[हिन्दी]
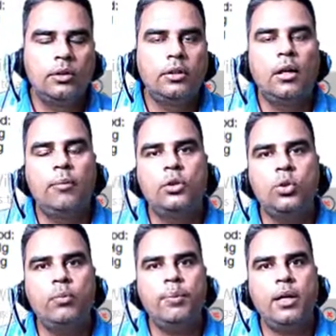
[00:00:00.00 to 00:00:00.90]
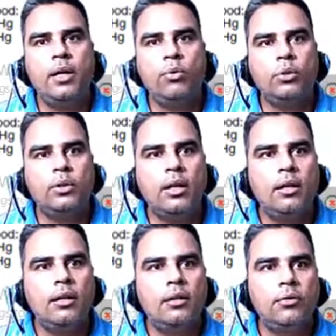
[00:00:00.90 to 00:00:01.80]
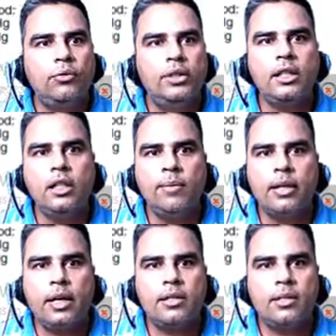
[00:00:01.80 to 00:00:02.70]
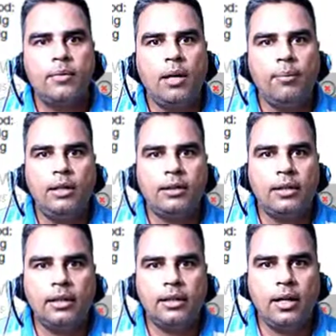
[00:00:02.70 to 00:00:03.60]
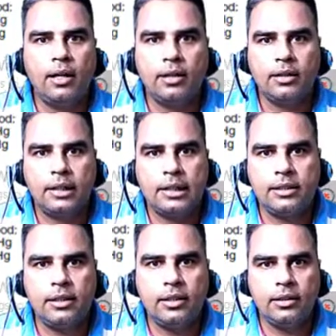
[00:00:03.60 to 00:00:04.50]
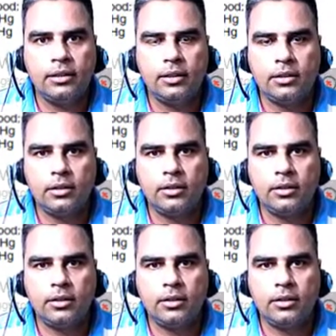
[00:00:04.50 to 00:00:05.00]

हमने जो भी पढ़ा वो तो था फिजिकल मैकेनिज्म अब देखते हैं कि यहां कैसे इस